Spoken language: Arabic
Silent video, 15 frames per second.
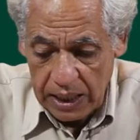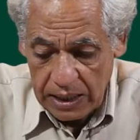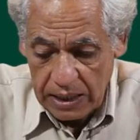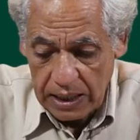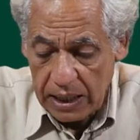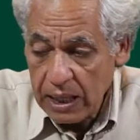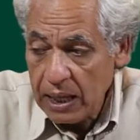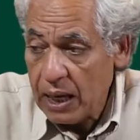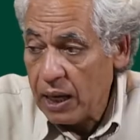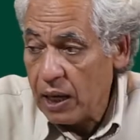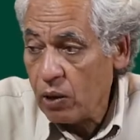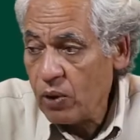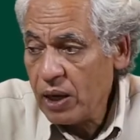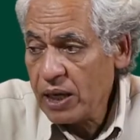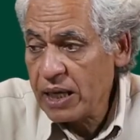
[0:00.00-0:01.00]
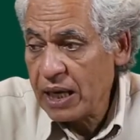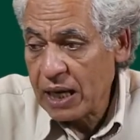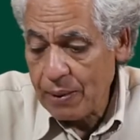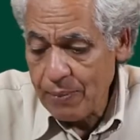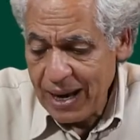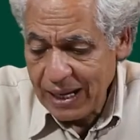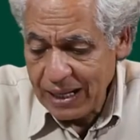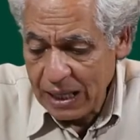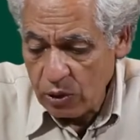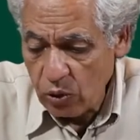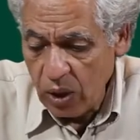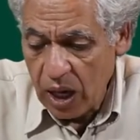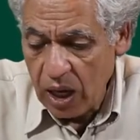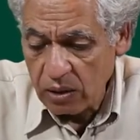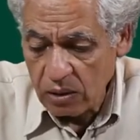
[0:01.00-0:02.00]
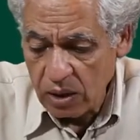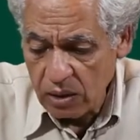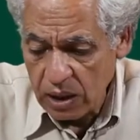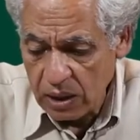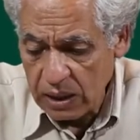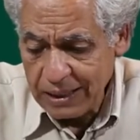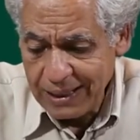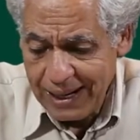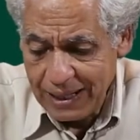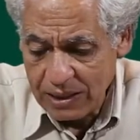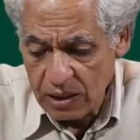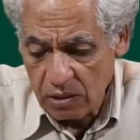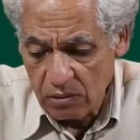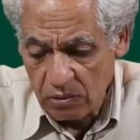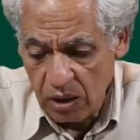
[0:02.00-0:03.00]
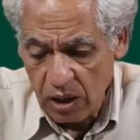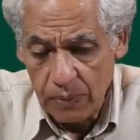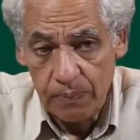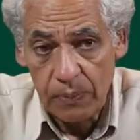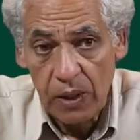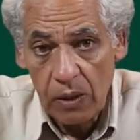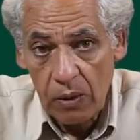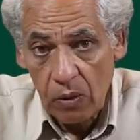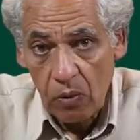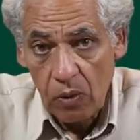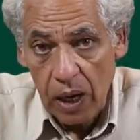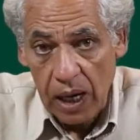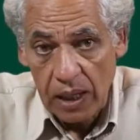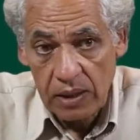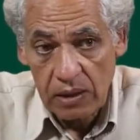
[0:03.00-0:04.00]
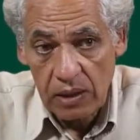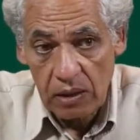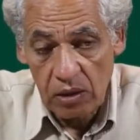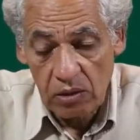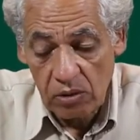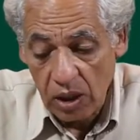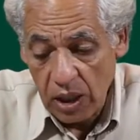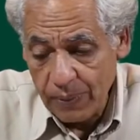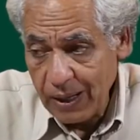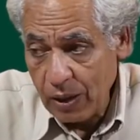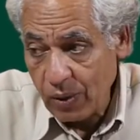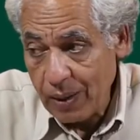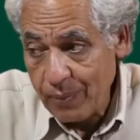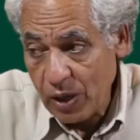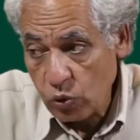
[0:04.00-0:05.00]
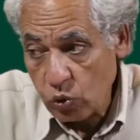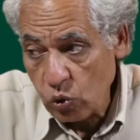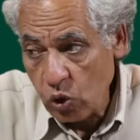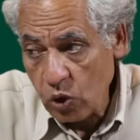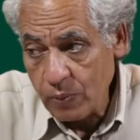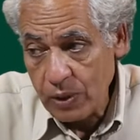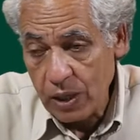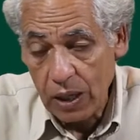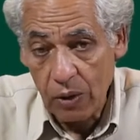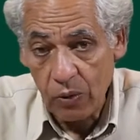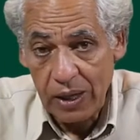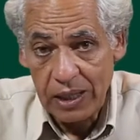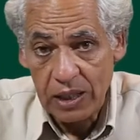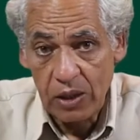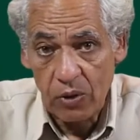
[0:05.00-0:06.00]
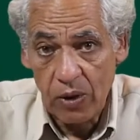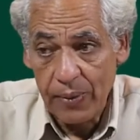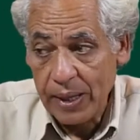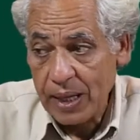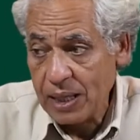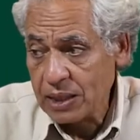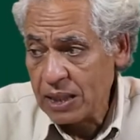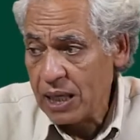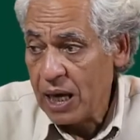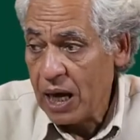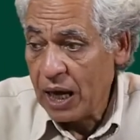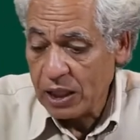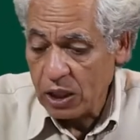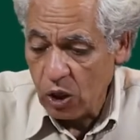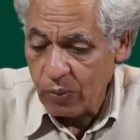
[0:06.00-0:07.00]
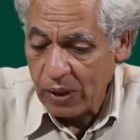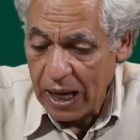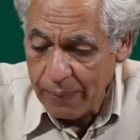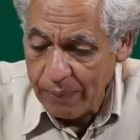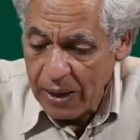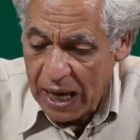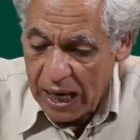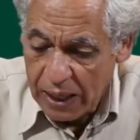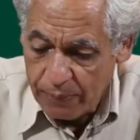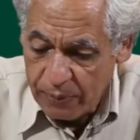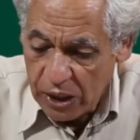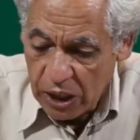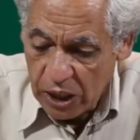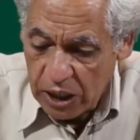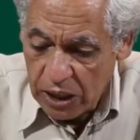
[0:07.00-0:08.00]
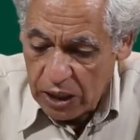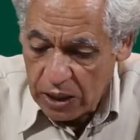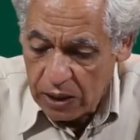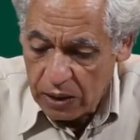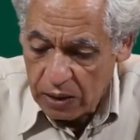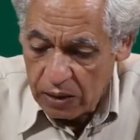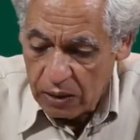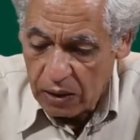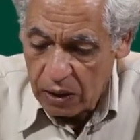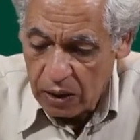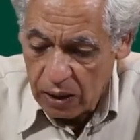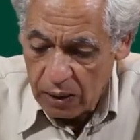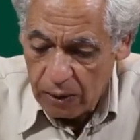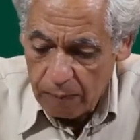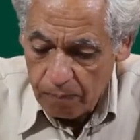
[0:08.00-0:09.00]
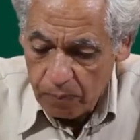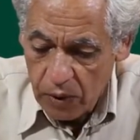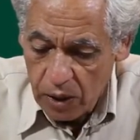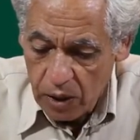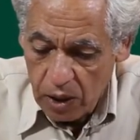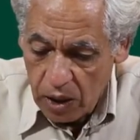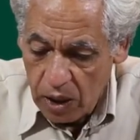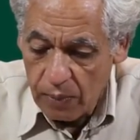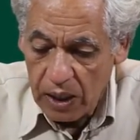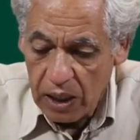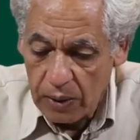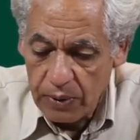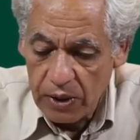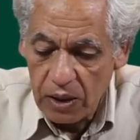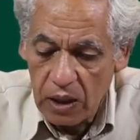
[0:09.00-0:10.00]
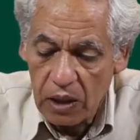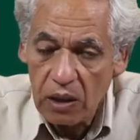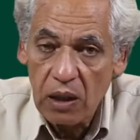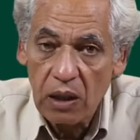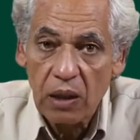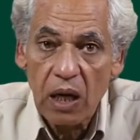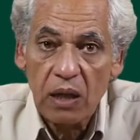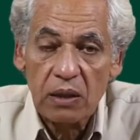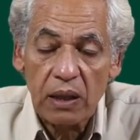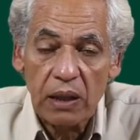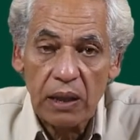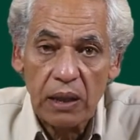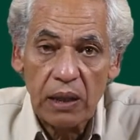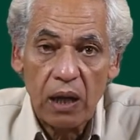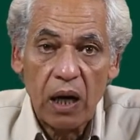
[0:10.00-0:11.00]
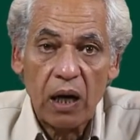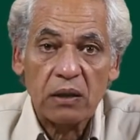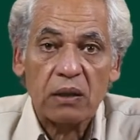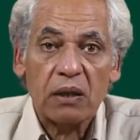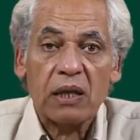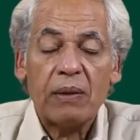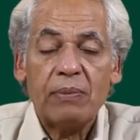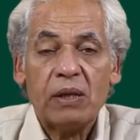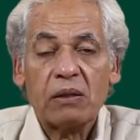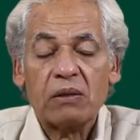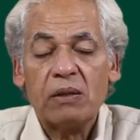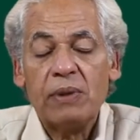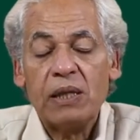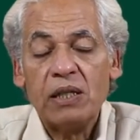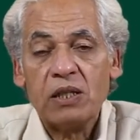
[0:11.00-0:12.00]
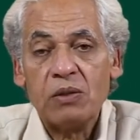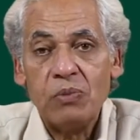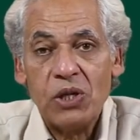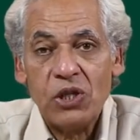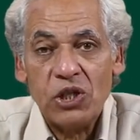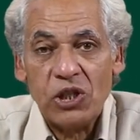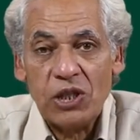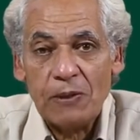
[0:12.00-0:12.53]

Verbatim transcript: عيني لو احنا جمعنا دول حضرتك كده عزيز الطالب عزيزات الطالبه لو جمعتوهم يا اولادي وبناتي هتلاقيهم كام 40 جنيه يبقى ال 40 جنيه ديت حاصل ايه حاصل جمع القيمه الاسميه